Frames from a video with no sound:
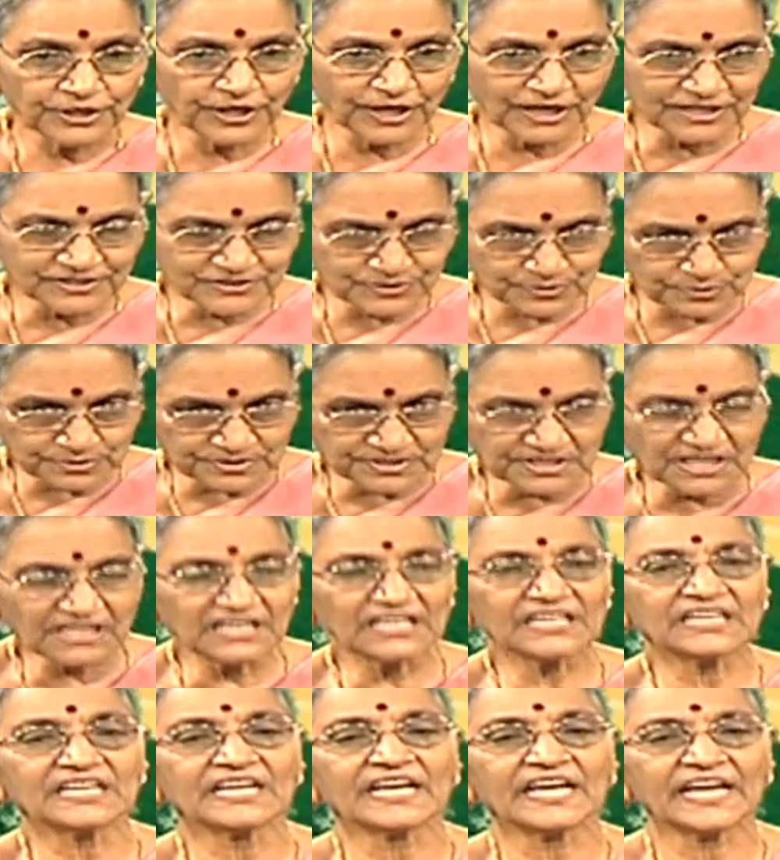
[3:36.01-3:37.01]
ఈ
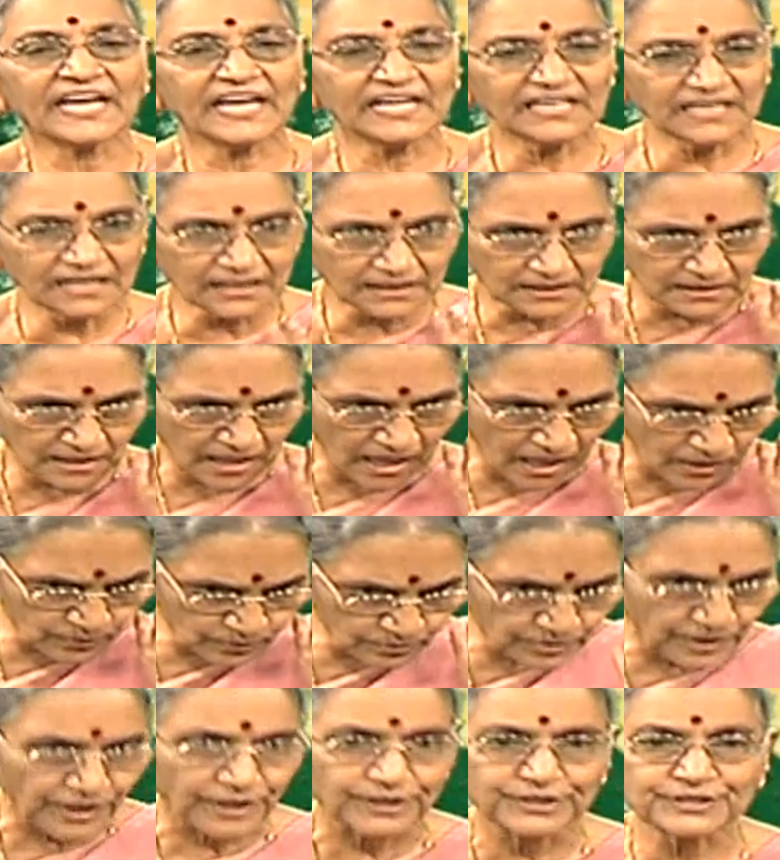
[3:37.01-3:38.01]
సృష్టిని ఏది
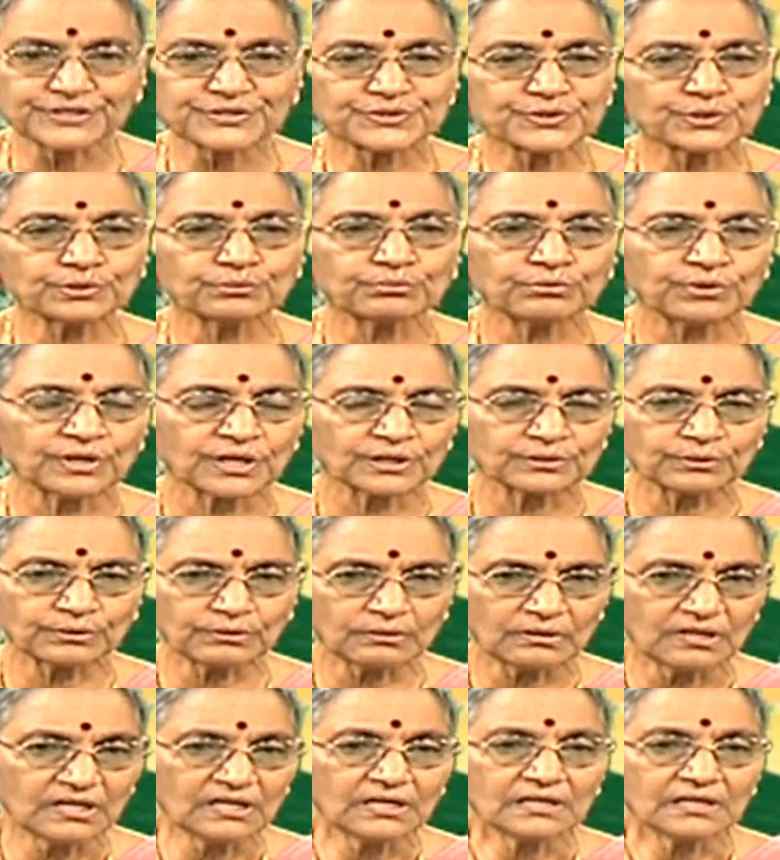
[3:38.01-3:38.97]
తాను ధరిస్తూ ఉన్నదో